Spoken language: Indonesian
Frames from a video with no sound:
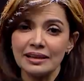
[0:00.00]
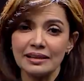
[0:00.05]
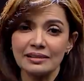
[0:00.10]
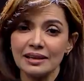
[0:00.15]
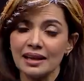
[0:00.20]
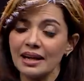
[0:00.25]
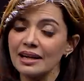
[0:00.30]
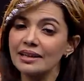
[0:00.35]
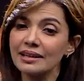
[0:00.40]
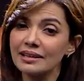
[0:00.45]
yang
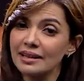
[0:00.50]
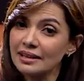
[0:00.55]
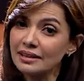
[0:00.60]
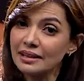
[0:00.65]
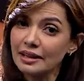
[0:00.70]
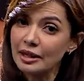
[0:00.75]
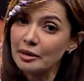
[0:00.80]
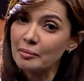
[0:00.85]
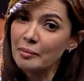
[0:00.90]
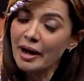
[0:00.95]
telah kita
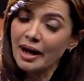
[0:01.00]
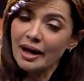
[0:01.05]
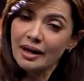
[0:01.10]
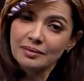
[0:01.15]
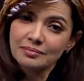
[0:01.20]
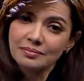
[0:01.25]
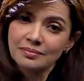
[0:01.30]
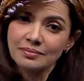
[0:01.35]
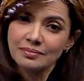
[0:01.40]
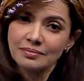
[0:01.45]
terima.
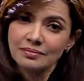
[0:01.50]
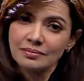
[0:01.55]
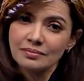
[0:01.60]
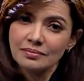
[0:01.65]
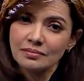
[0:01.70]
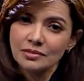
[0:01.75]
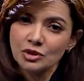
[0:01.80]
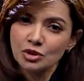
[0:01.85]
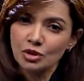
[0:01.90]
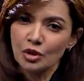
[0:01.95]

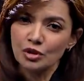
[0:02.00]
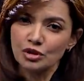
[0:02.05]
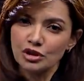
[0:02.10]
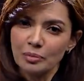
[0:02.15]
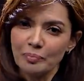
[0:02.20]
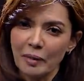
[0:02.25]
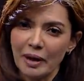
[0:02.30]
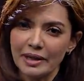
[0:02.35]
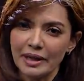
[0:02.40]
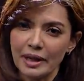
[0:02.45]

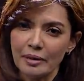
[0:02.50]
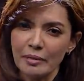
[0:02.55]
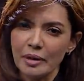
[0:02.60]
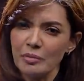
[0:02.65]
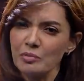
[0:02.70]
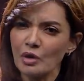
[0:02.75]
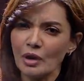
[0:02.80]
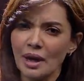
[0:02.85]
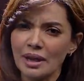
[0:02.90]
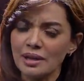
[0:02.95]
Solusi
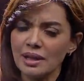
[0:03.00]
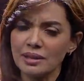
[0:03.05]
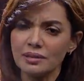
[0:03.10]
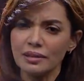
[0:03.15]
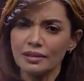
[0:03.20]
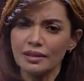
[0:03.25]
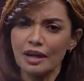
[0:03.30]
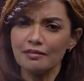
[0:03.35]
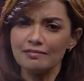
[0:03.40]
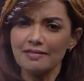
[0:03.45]
pandemi bukanlah
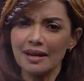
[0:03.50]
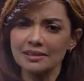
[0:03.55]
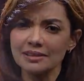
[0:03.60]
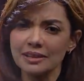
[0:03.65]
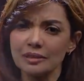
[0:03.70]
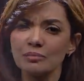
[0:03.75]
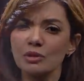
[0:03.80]
tentang vaksin